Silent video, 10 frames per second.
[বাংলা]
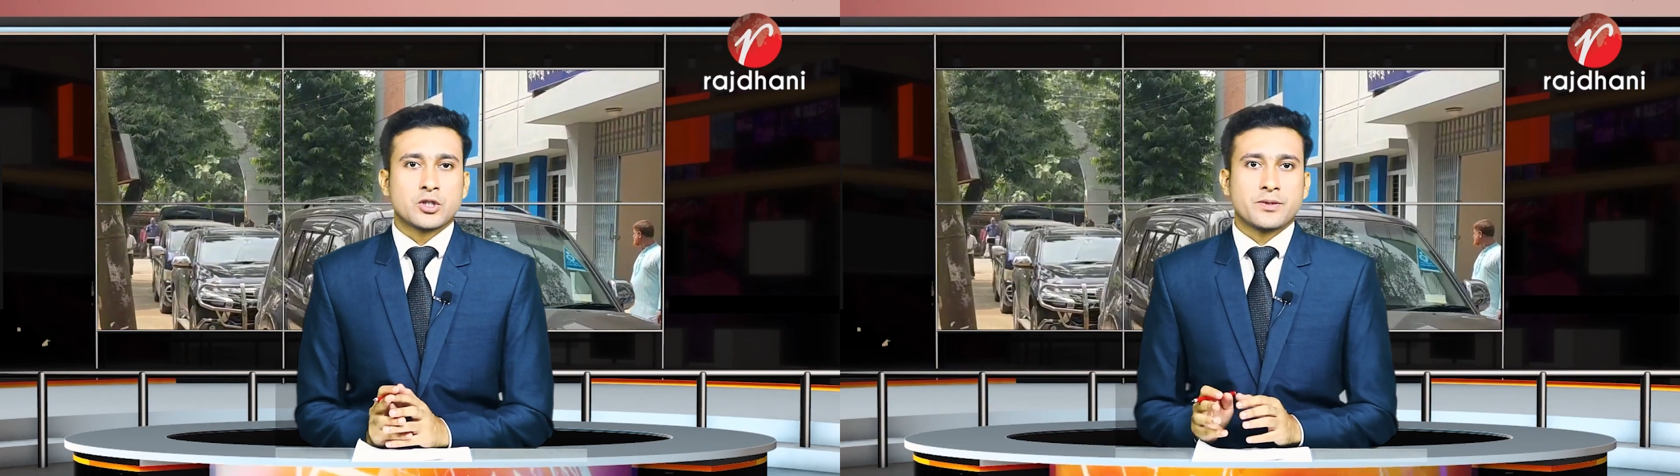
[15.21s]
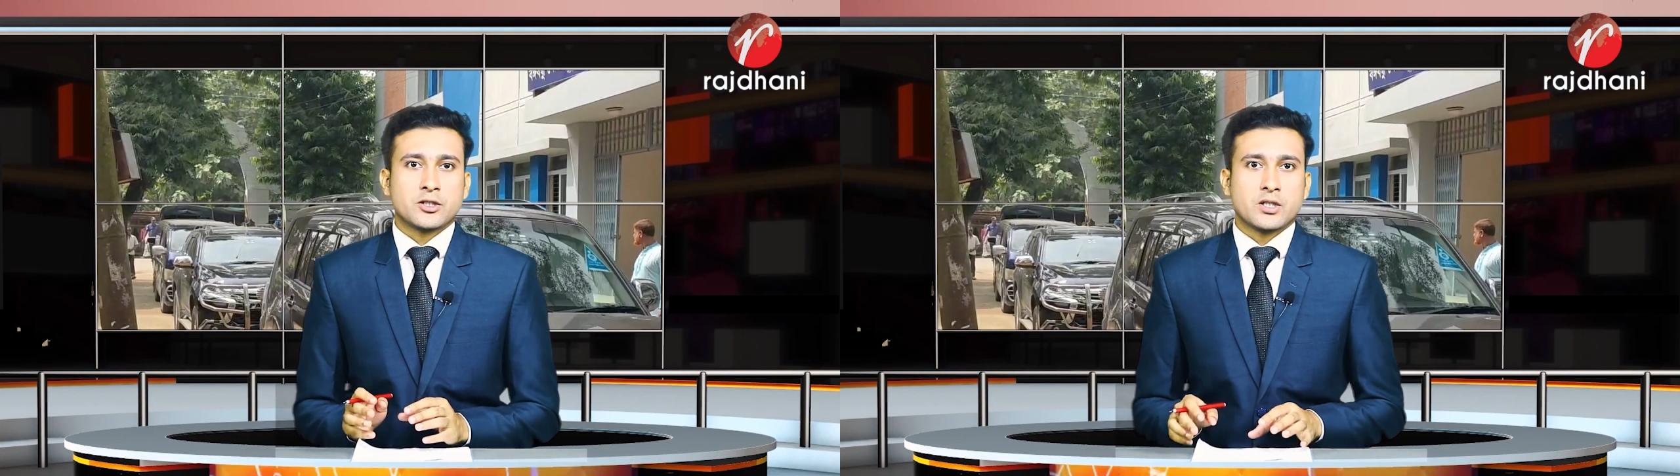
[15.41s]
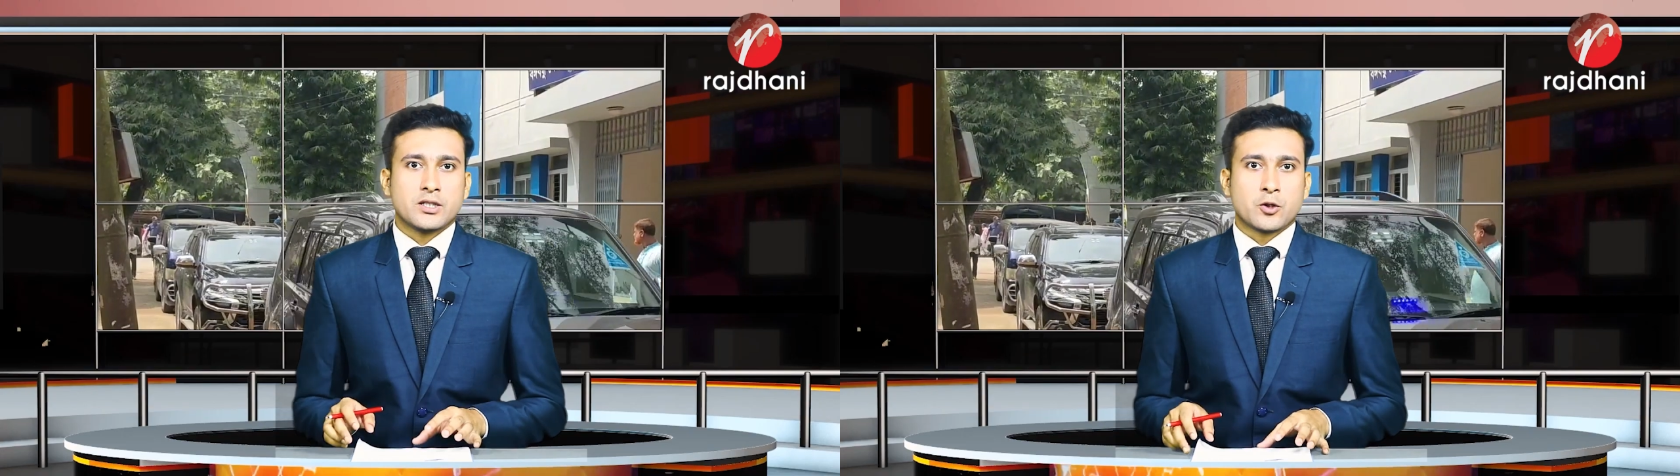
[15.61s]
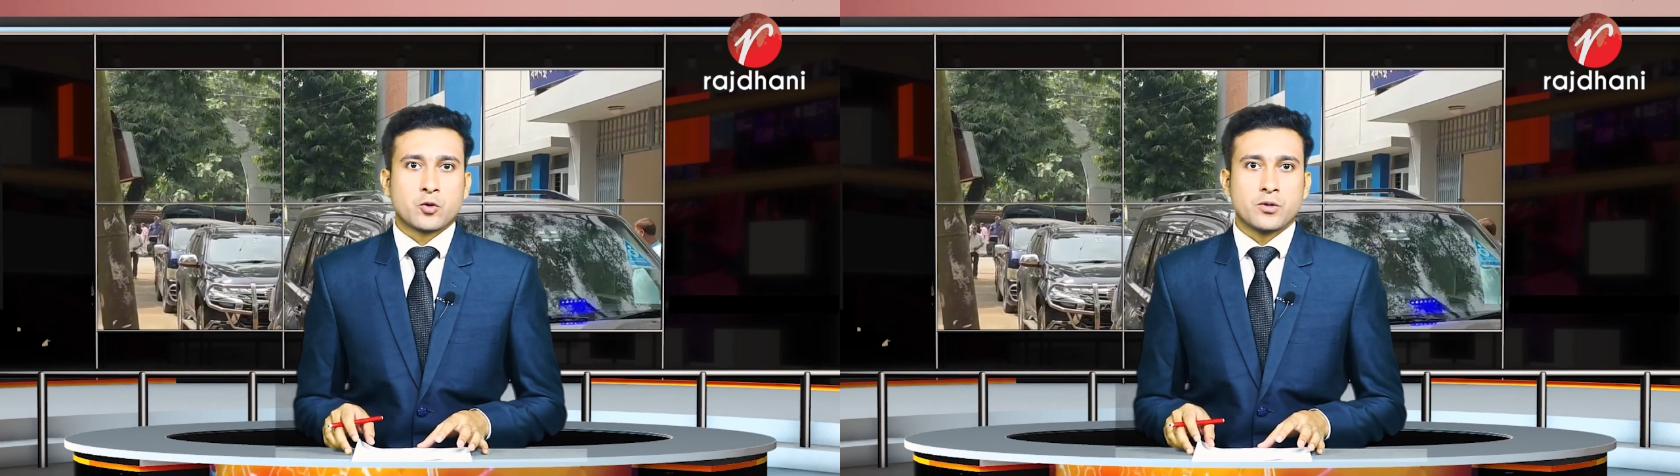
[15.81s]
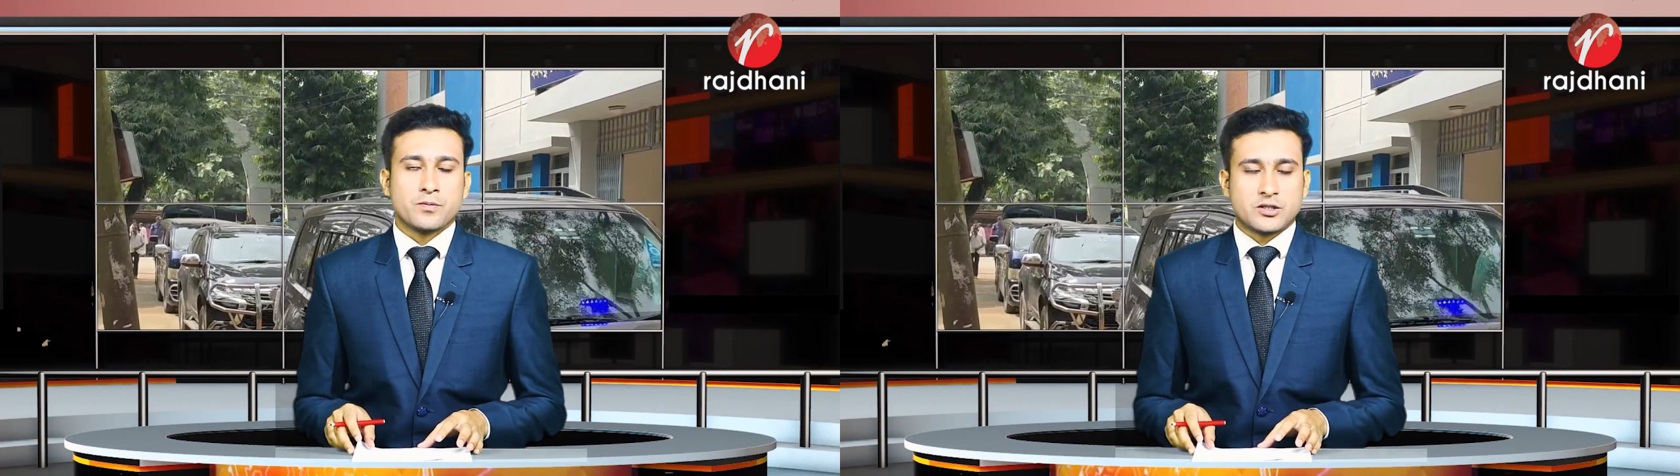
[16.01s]
প্রতিবেদনে
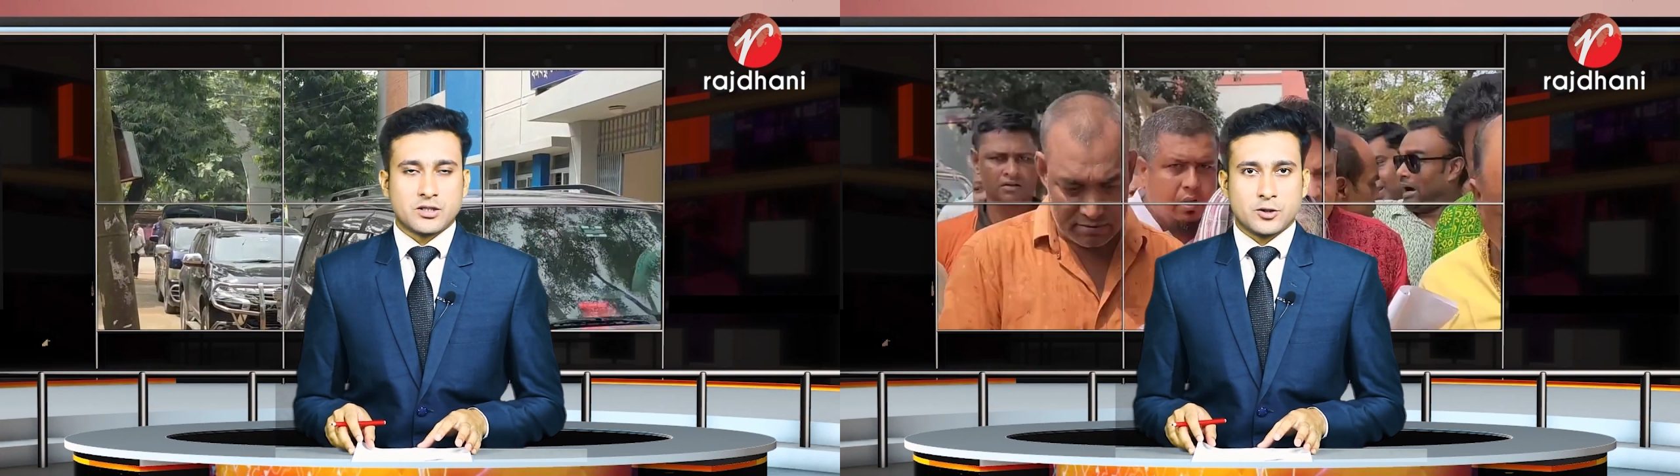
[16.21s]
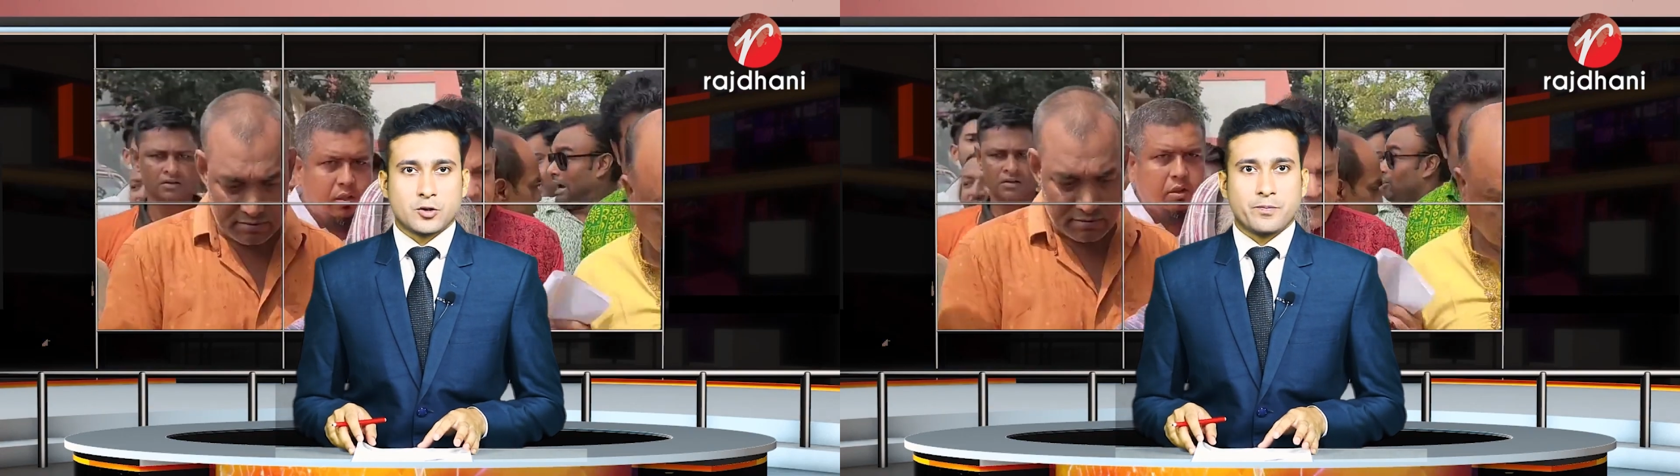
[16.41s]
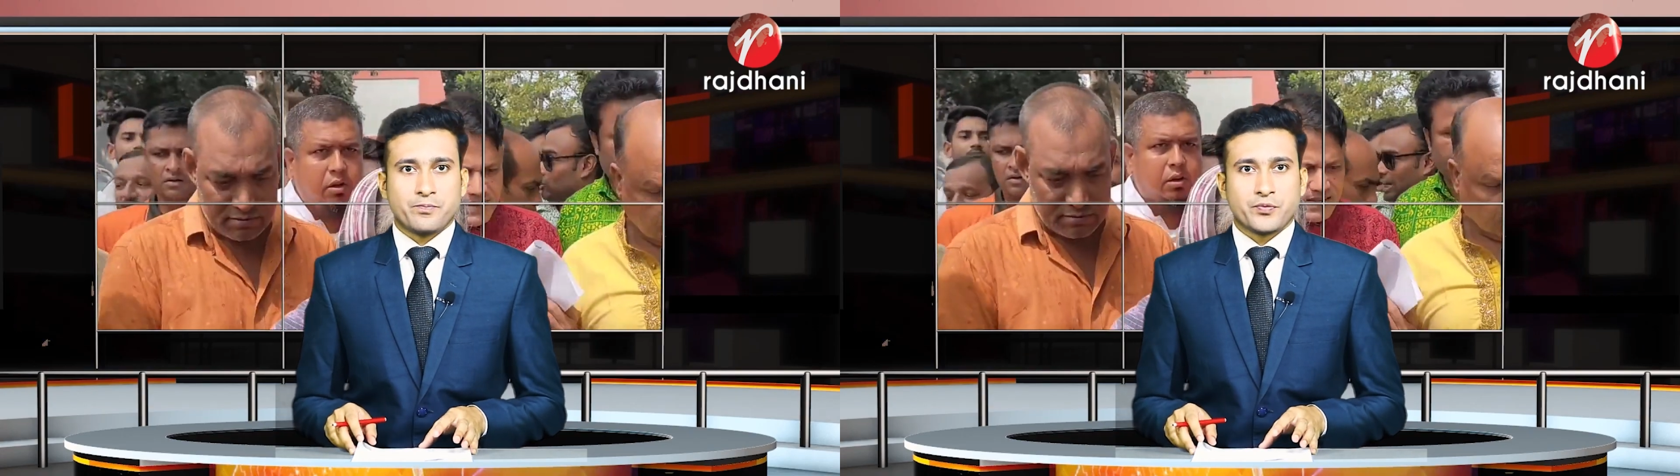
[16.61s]
দেখুন বিস্তারিত